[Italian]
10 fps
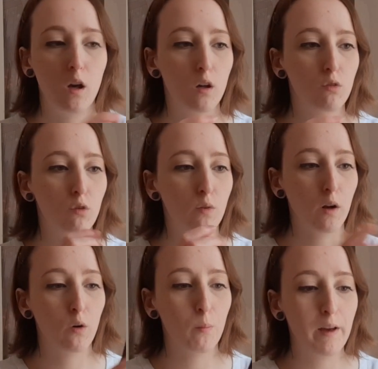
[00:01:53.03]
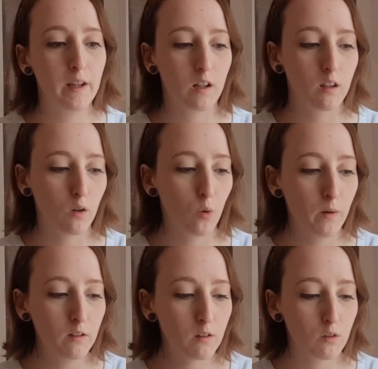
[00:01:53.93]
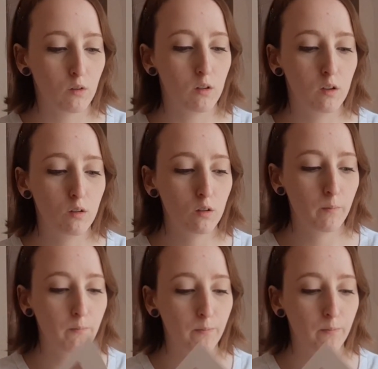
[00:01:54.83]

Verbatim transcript: sovraccoperta come al solito,